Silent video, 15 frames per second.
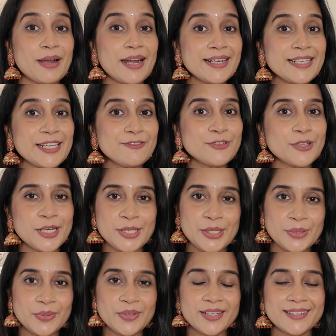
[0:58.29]
But if you're
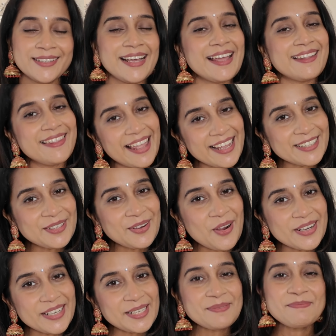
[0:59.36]
new here and like the
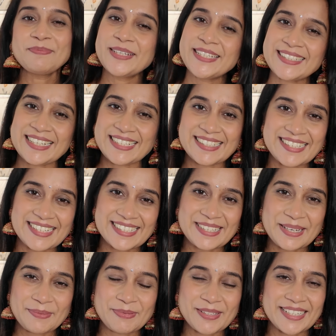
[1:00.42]
content, please consider
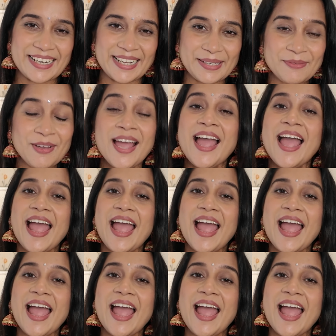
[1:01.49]
subscribe.